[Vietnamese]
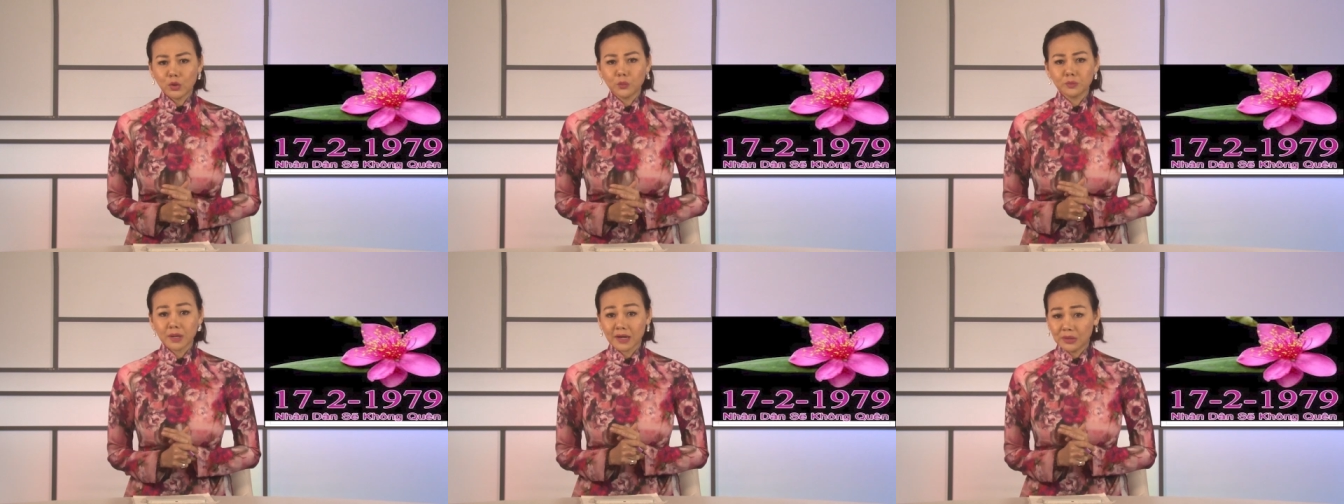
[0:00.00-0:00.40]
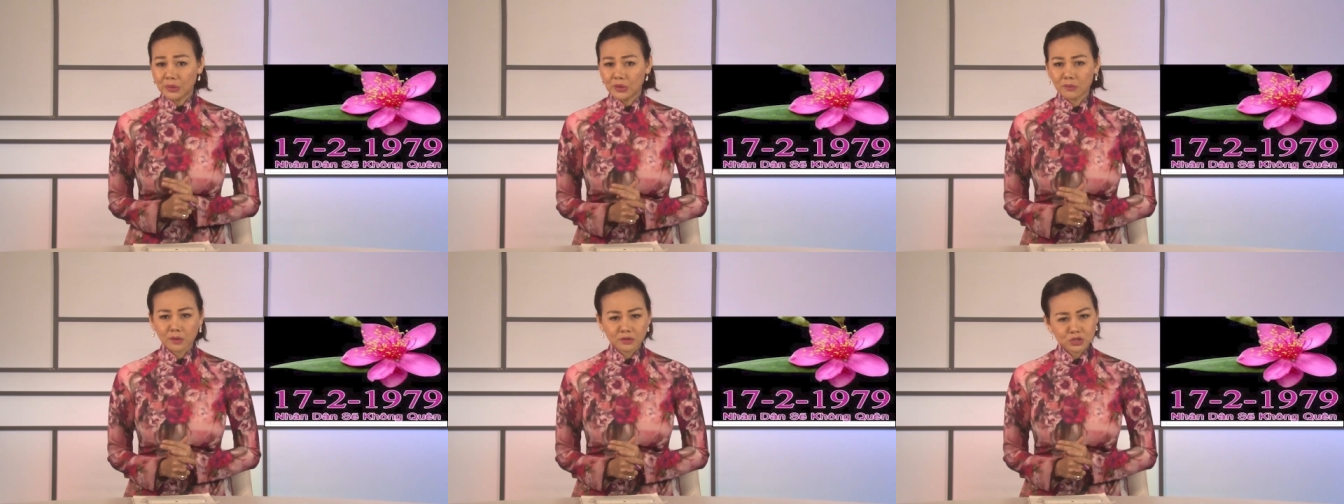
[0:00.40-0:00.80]
dũng đánh
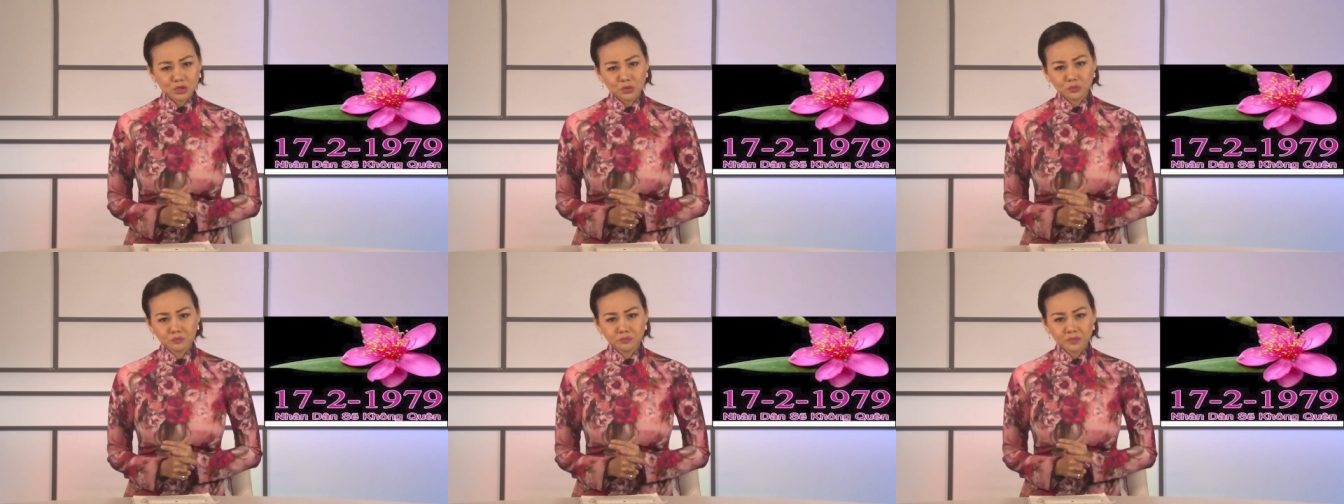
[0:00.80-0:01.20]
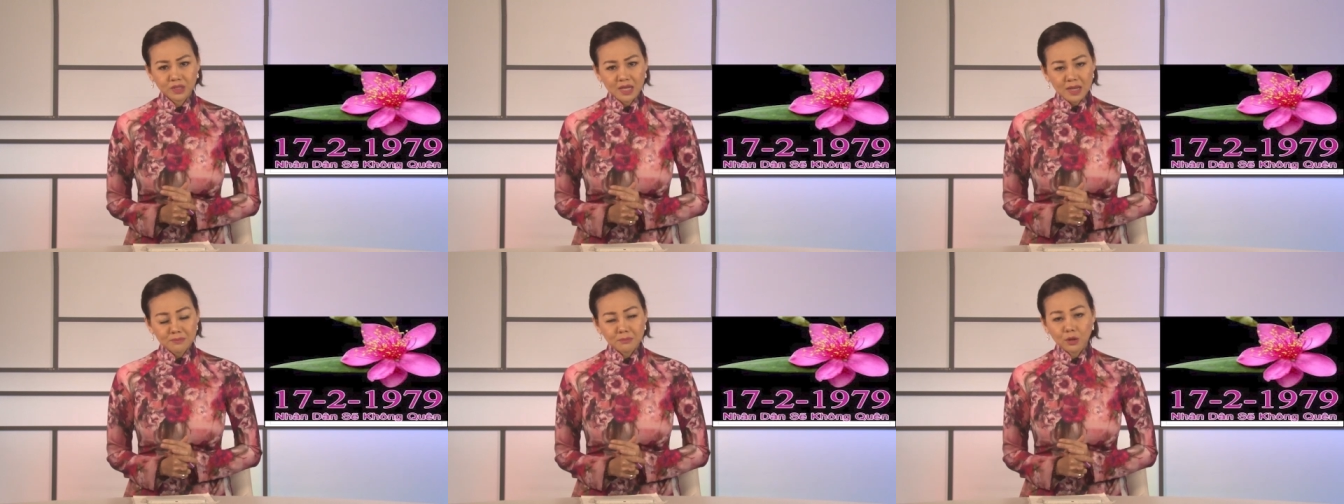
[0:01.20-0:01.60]
đuổi bọn chúng?
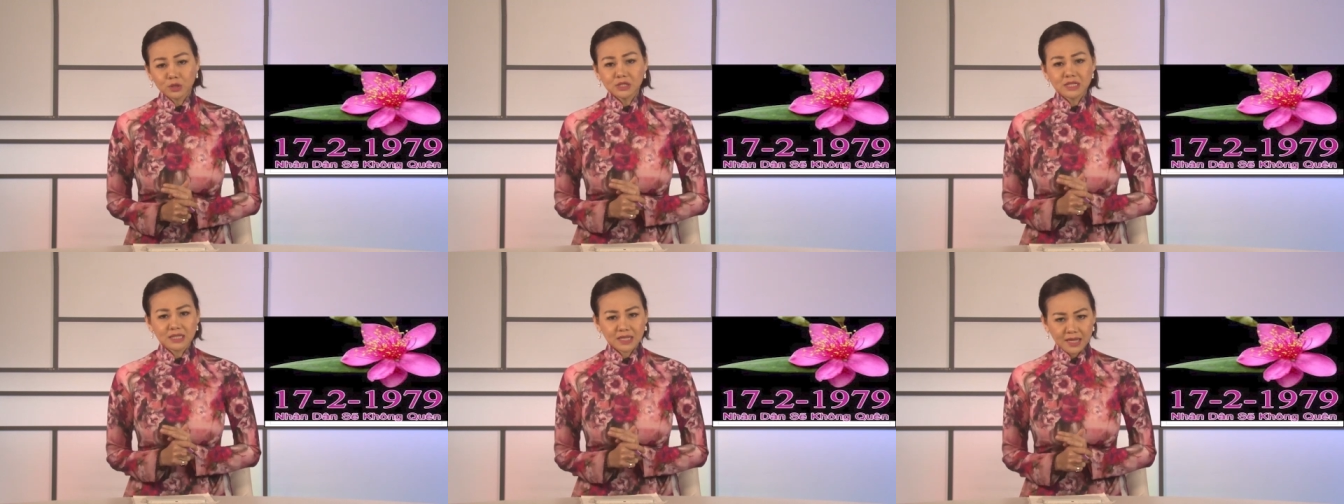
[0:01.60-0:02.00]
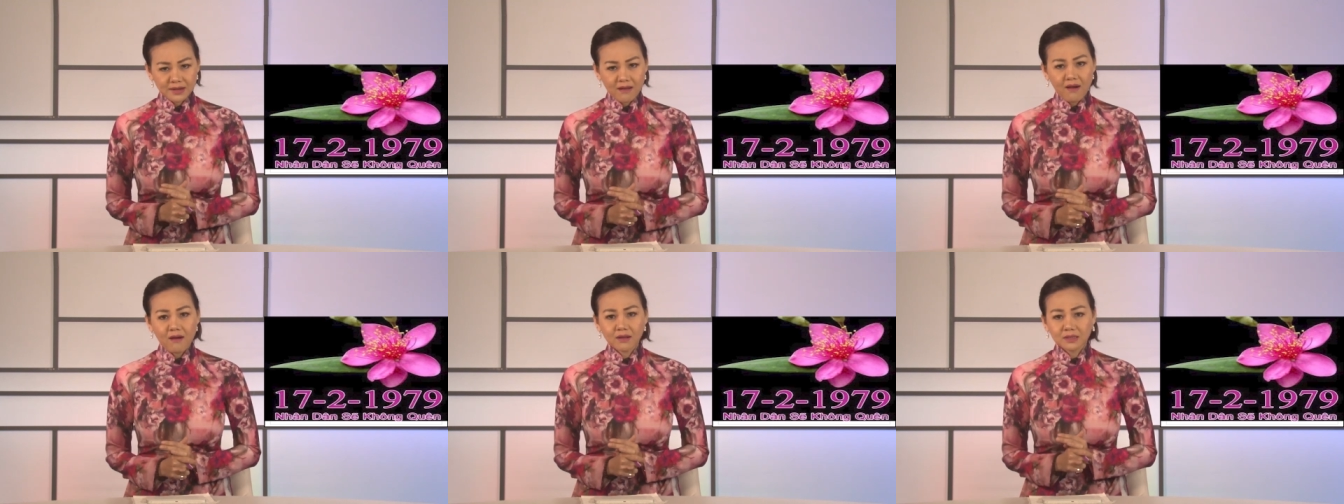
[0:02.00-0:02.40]
Báo chí ngày
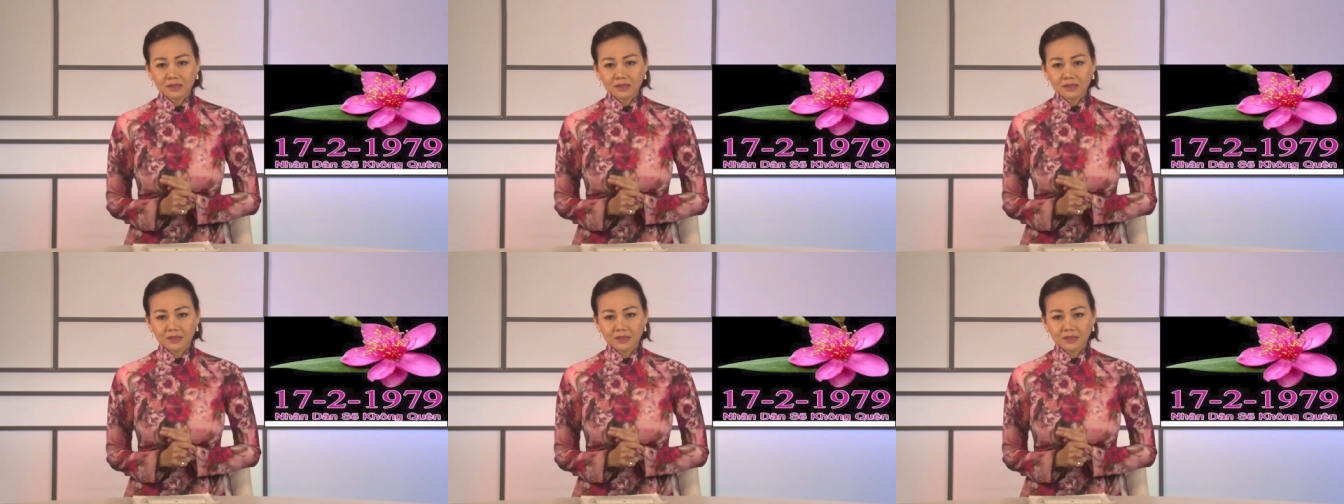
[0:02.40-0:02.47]
đó